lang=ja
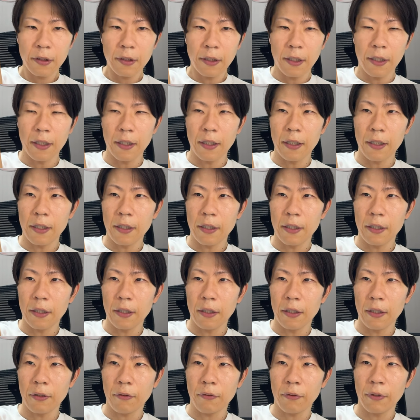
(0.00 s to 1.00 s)

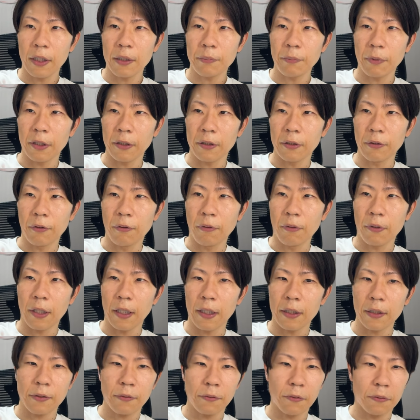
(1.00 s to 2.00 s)
えー、これ今5
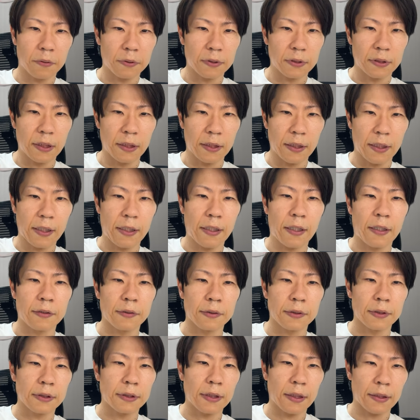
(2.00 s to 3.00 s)
回コースで契
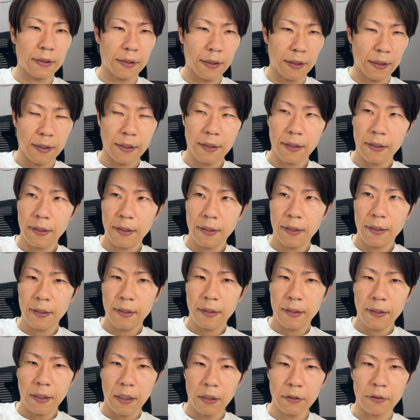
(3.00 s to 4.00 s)
約してて、
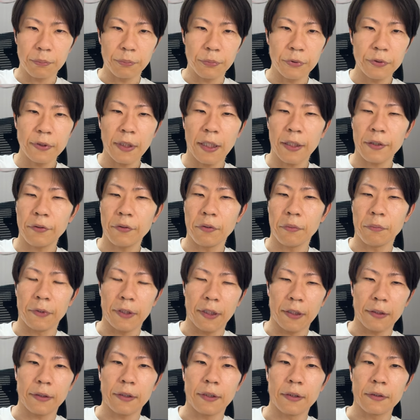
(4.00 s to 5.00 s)
あと VIO も
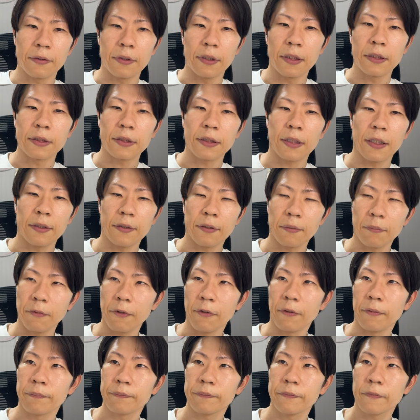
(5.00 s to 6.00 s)
やってるんですけれど
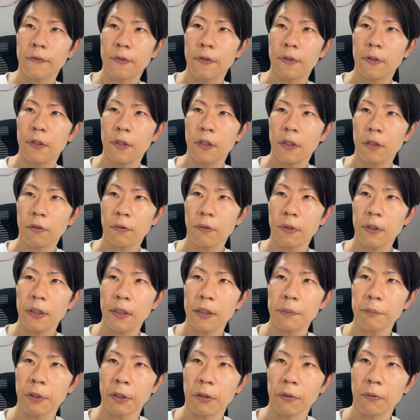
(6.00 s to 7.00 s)
も、これ
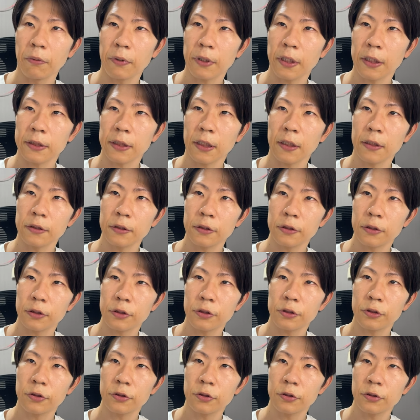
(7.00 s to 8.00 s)
が今合計
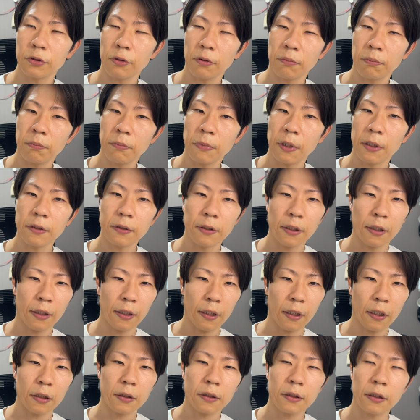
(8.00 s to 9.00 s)
34万ぐらい
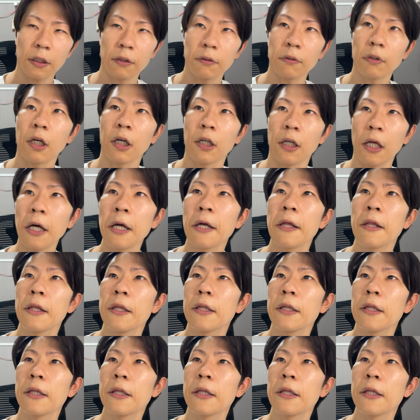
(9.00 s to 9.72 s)
払ったのかな。